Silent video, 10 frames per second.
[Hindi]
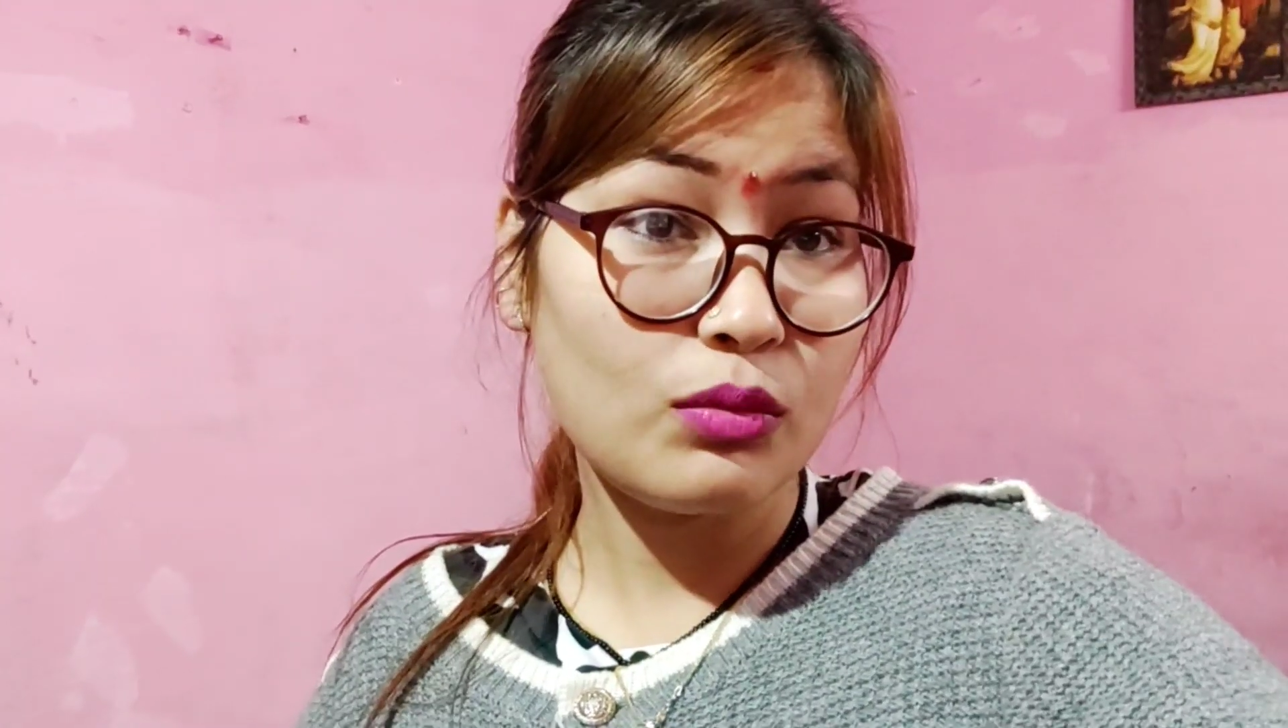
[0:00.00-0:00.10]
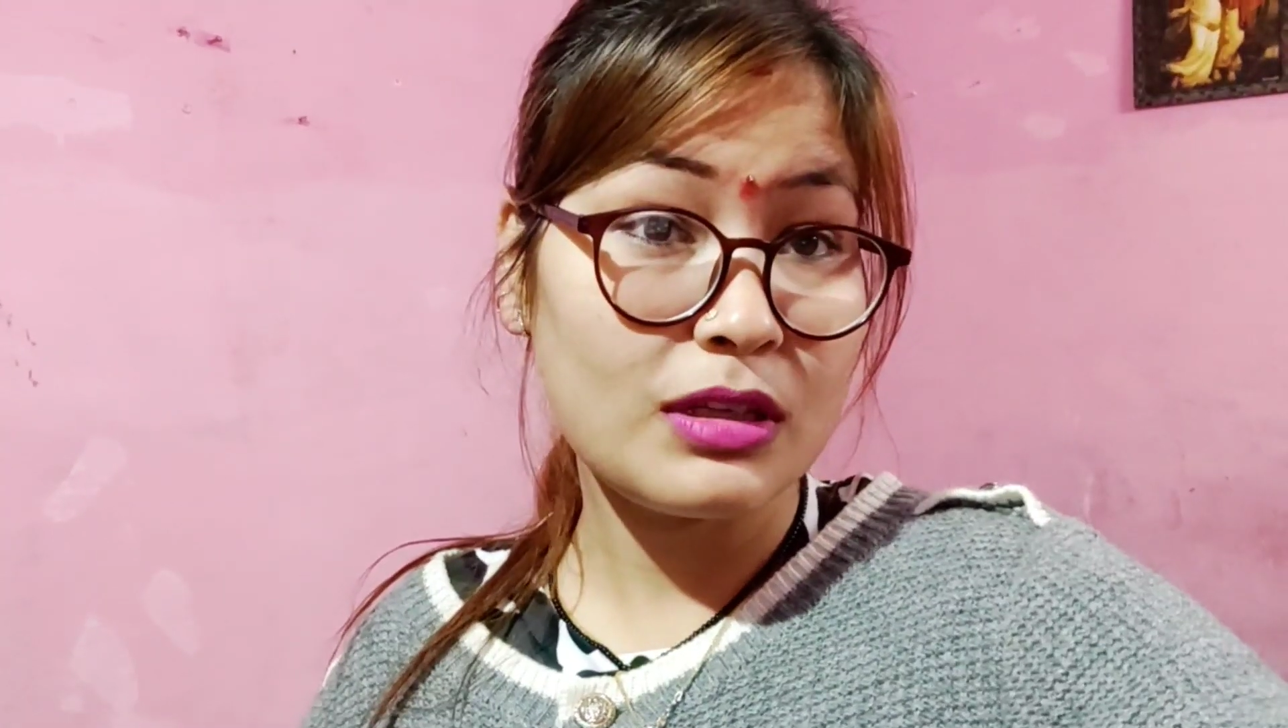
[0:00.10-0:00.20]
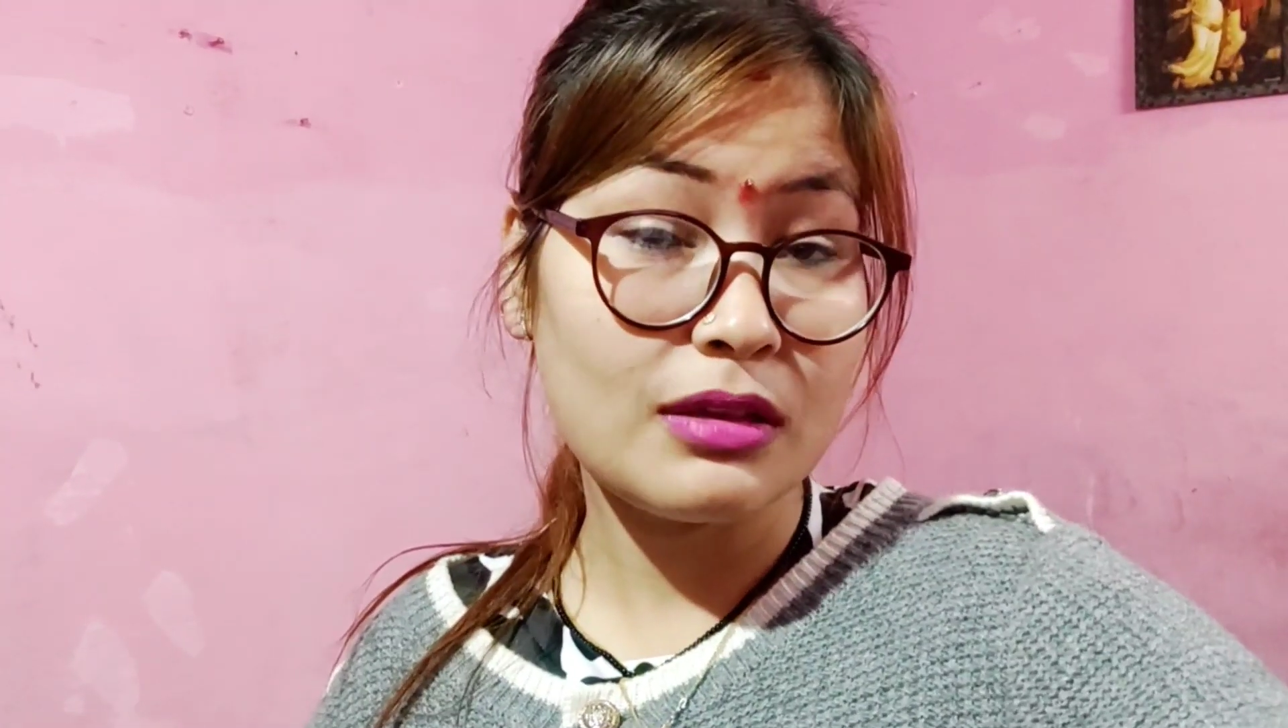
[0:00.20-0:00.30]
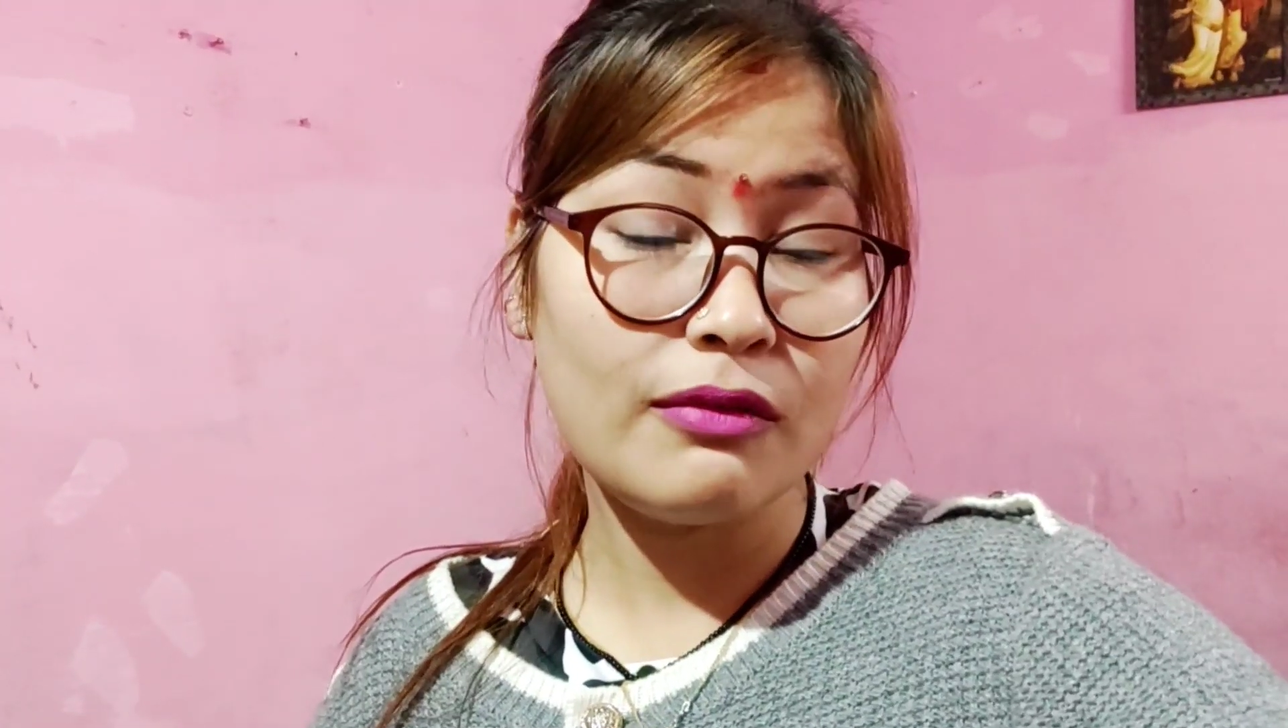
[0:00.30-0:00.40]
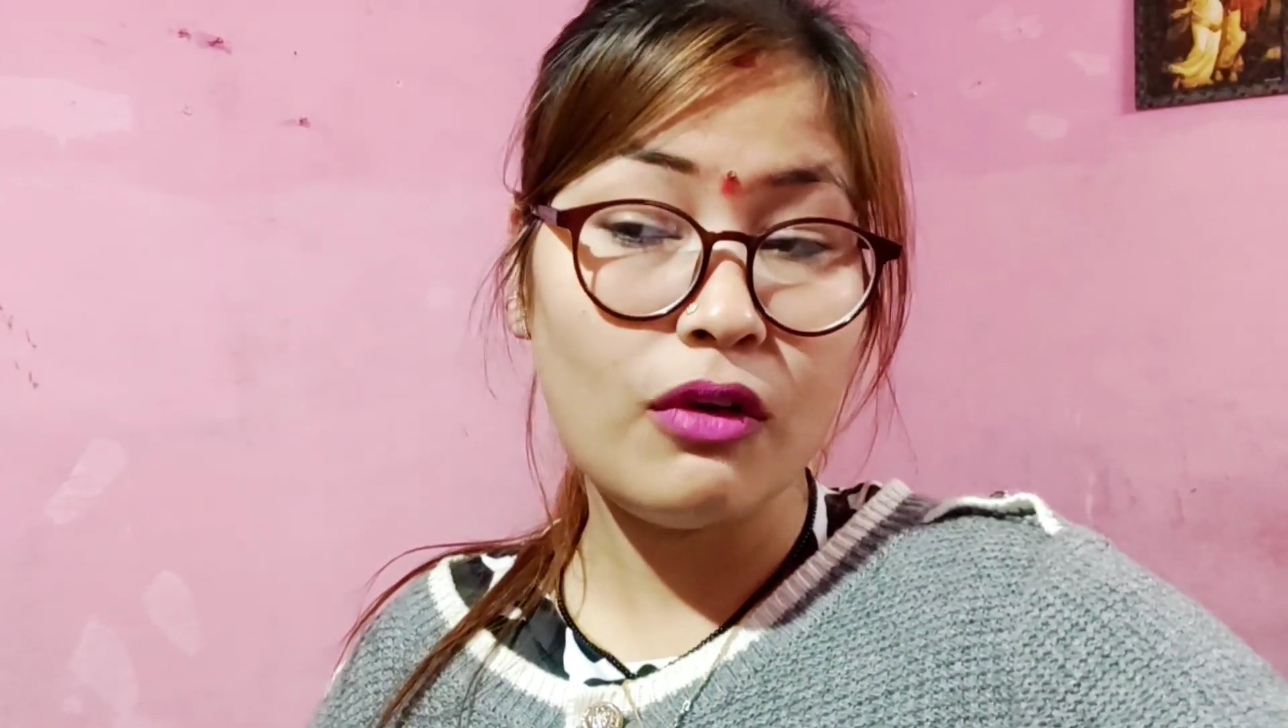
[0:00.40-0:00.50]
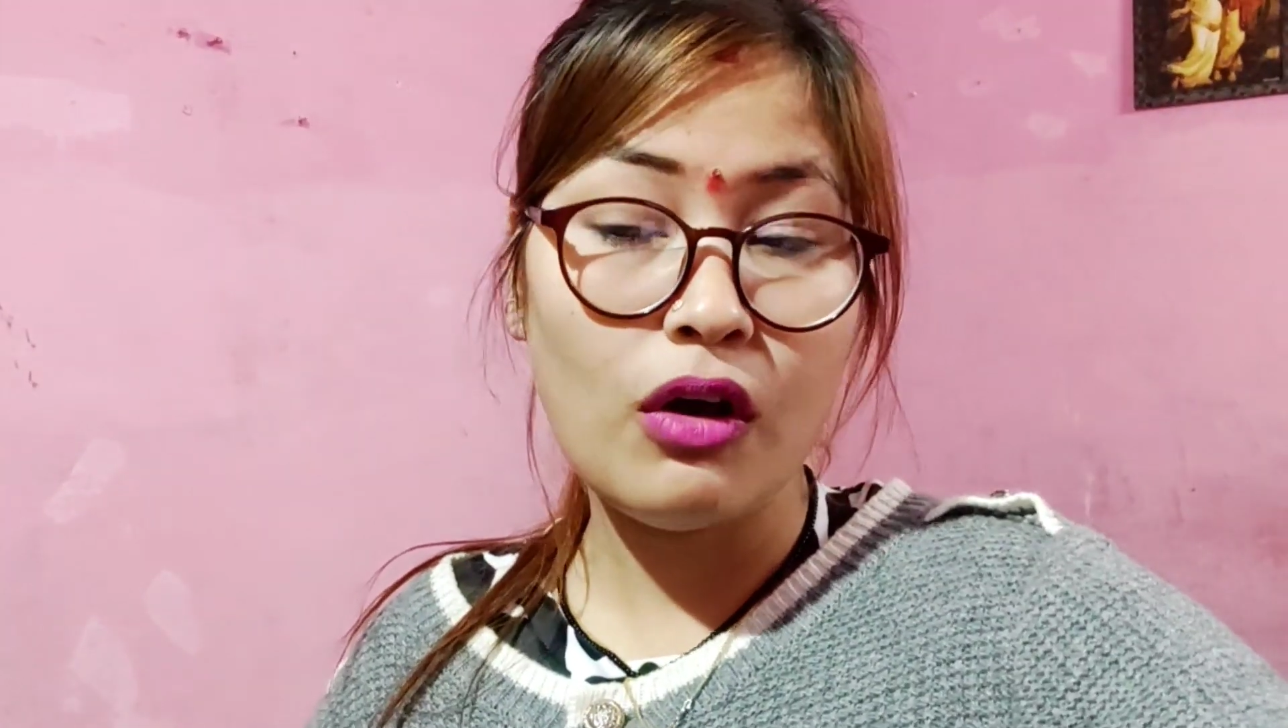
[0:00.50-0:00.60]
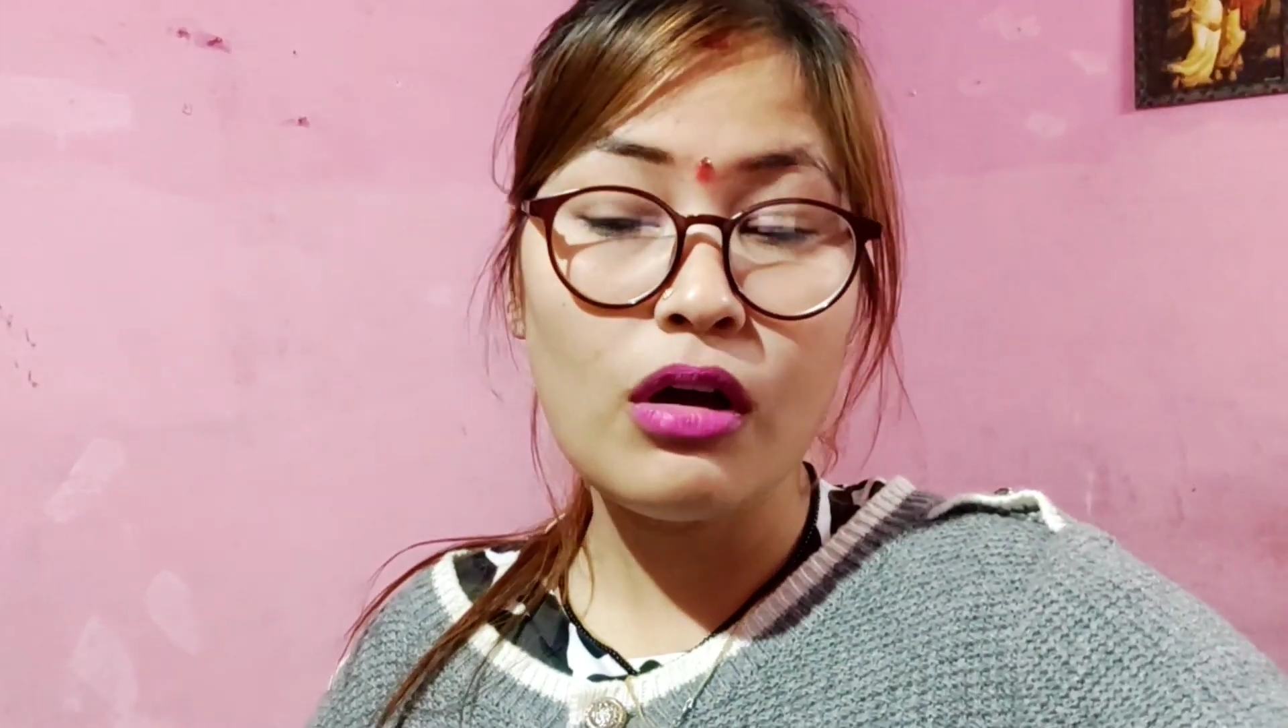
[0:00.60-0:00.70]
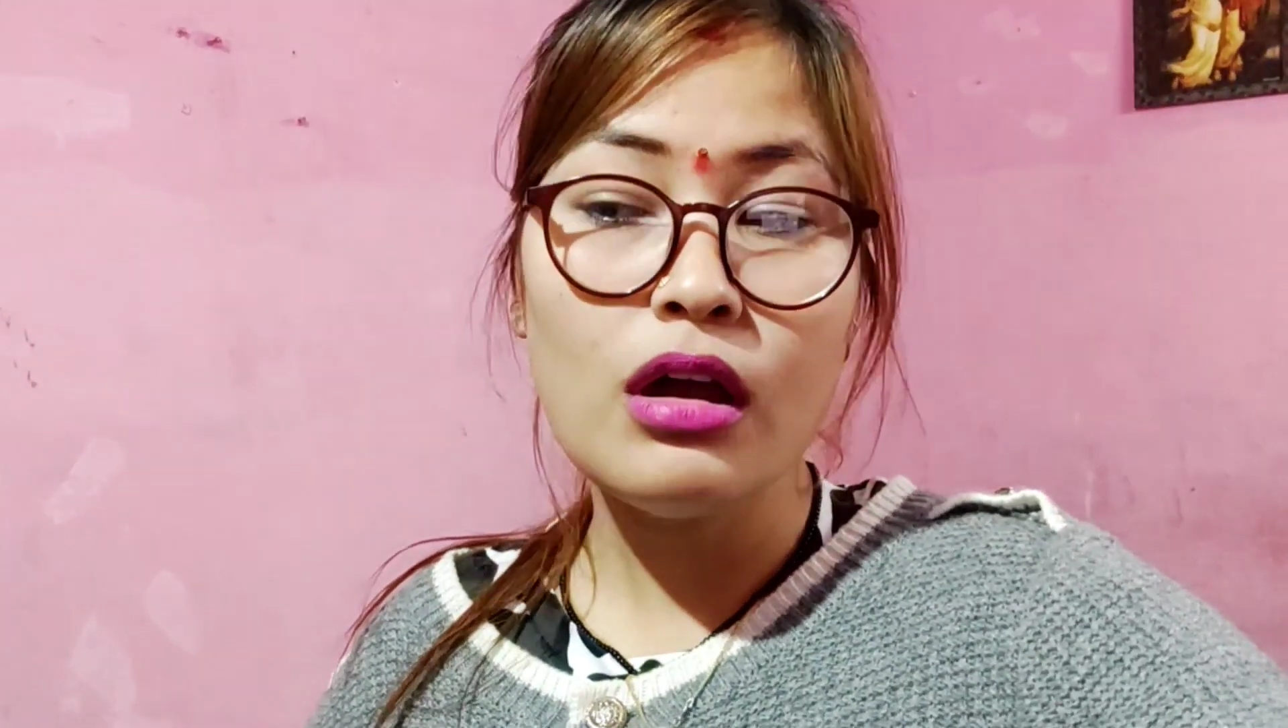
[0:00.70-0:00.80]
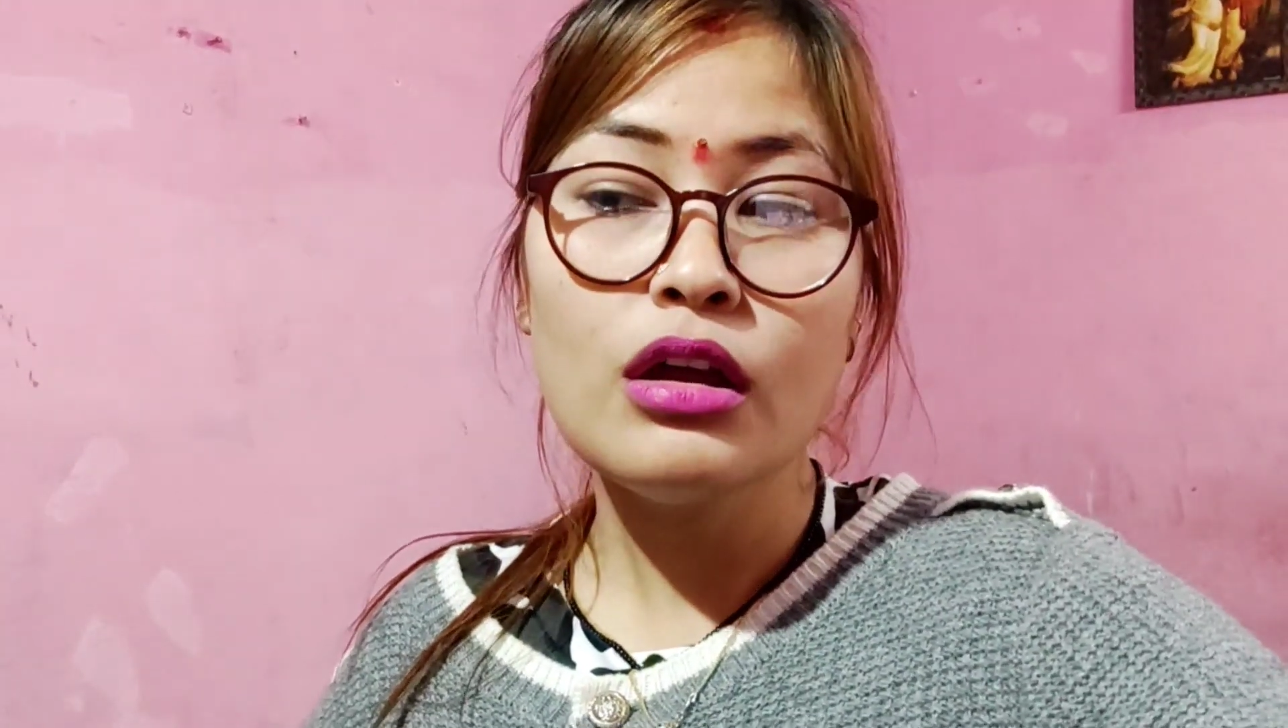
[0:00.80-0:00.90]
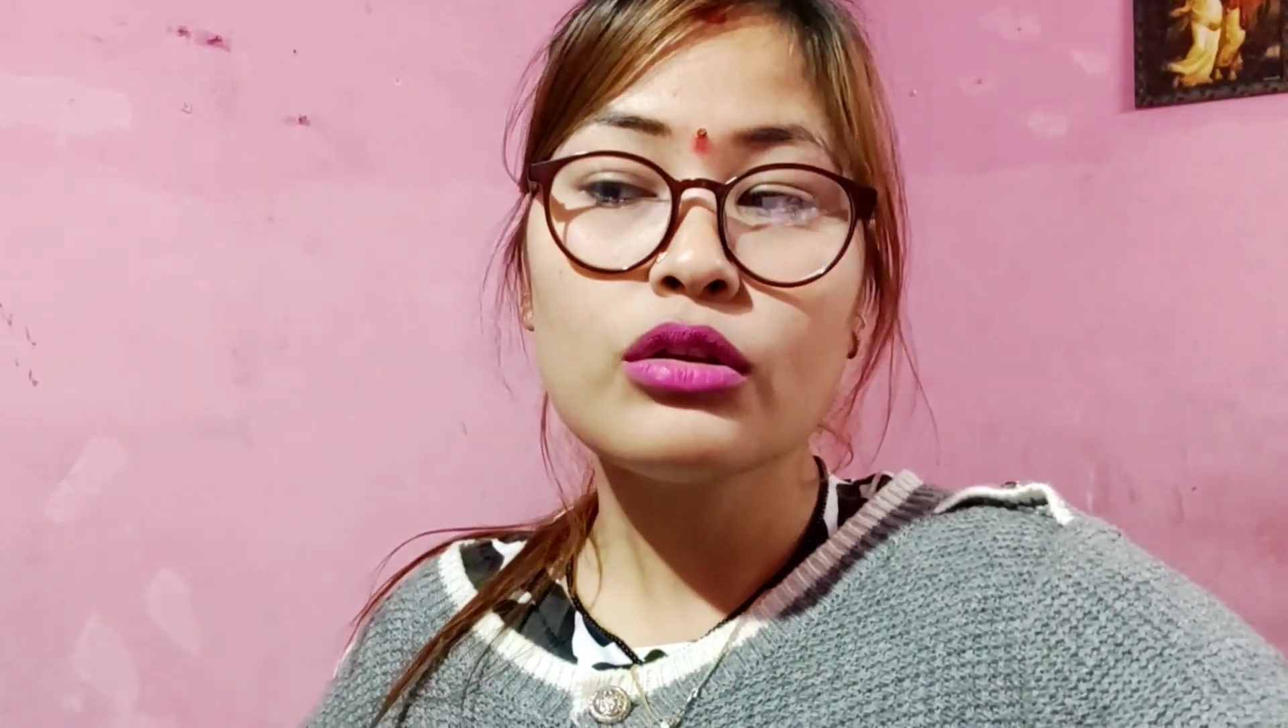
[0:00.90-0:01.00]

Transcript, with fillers: सुबह से ब्लॉग